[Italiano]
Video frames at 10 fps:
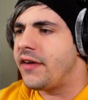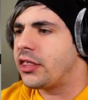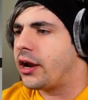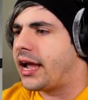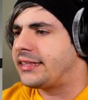vedo
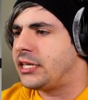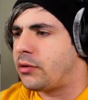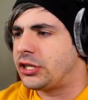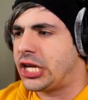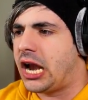ragazzi,
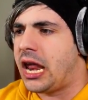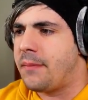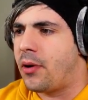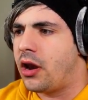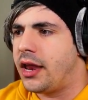qua c'è la
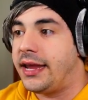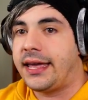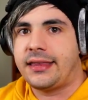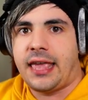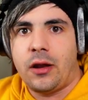label, il
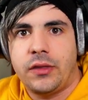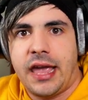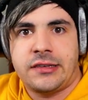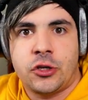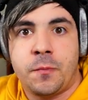cartello di
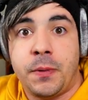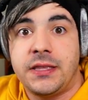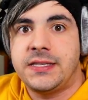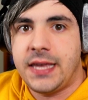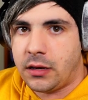
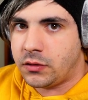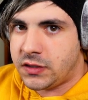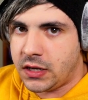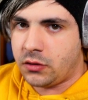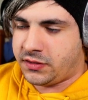
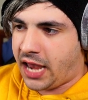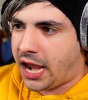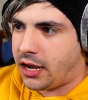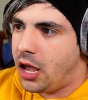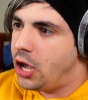
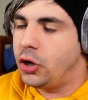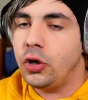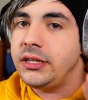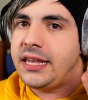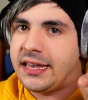SCP-006,
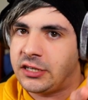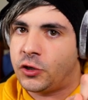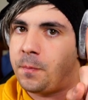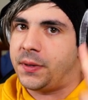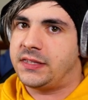non di
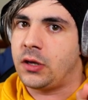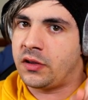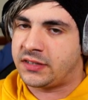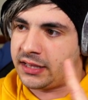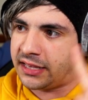
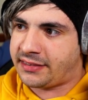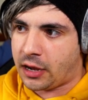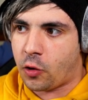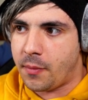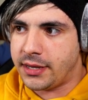SCP-066
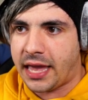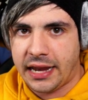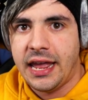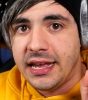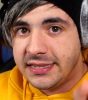come ieri,
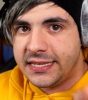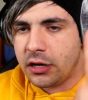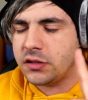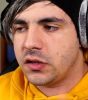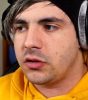
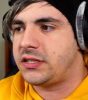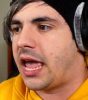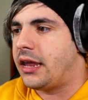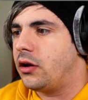006.